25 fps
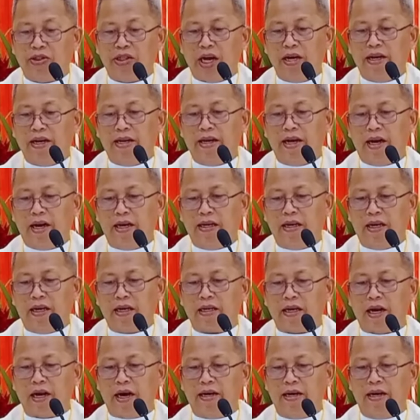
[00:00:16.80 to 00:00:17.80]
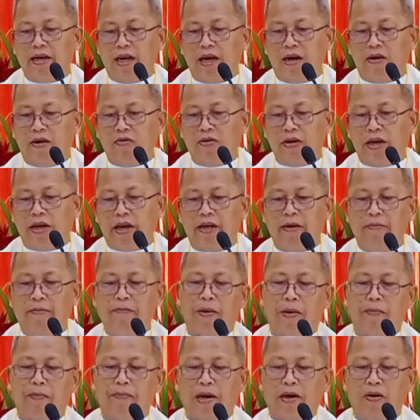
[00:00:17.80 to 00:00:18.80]
Usa ni anak kaadlaw
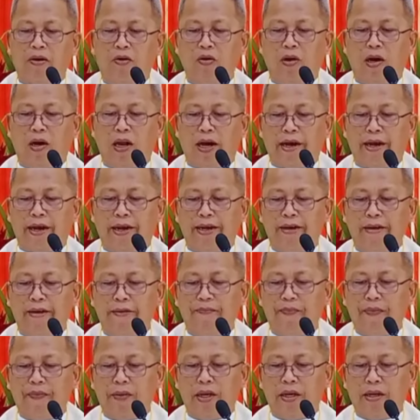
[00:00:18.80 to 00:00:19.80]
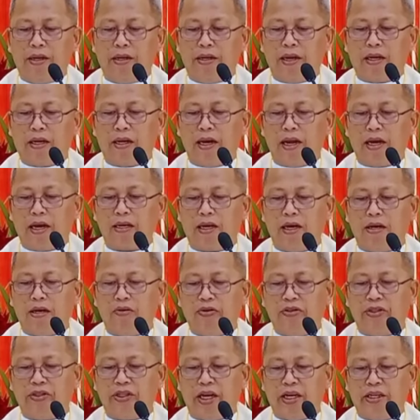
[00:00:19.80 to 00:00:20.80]
igpapahulay
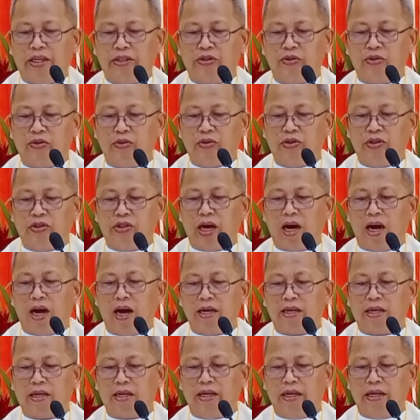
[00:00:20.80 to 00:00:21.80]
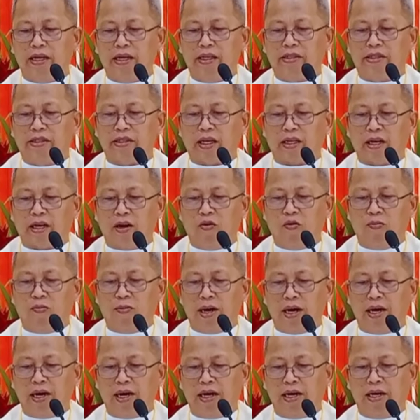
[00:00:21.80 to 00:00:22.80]
naglakaw si Hesus agi sa
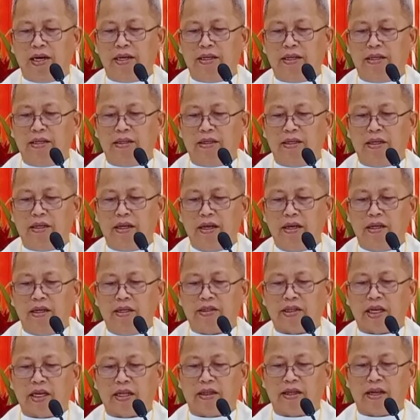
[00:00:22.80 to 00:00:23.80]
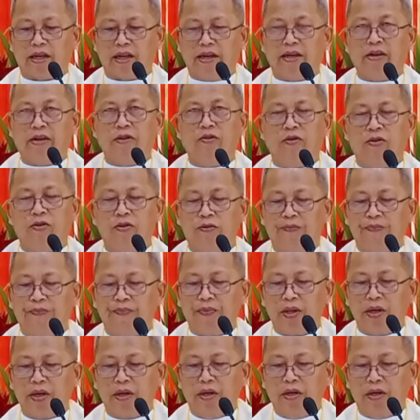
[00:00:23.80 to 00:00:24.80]
kaumahan sa trigo.
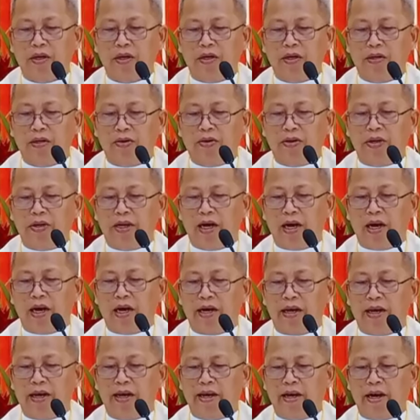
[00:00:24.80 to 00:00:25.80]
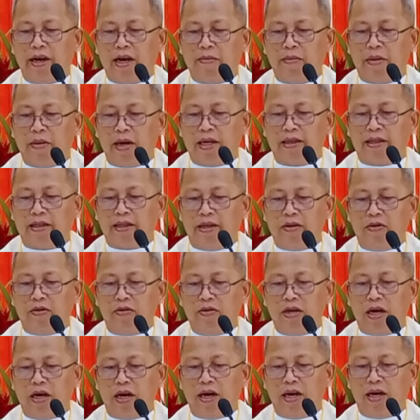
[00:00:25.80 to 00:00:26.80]
Unya ang iyang mga
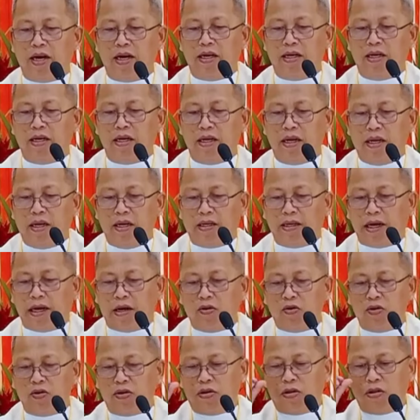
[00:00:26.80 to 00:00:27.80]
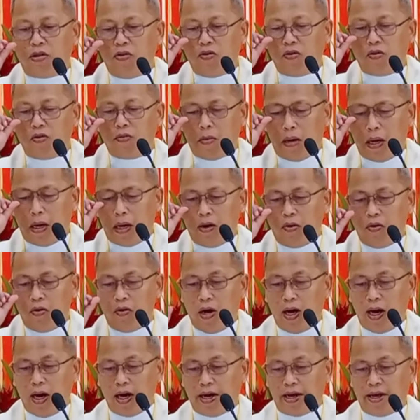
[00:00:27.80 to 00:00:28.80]
tinunan nangutlog mga
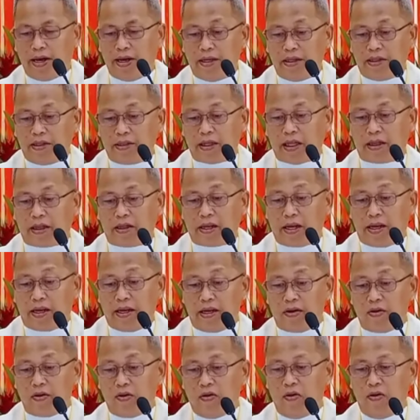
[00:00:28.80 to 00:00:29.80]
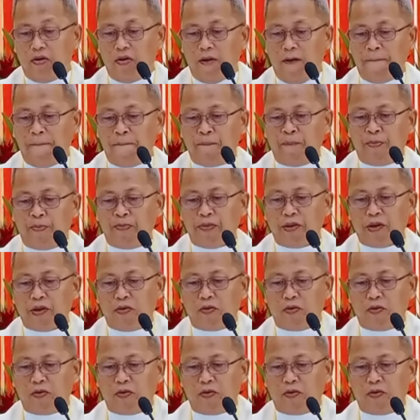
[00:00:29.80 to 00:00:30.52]
uhay sa trigo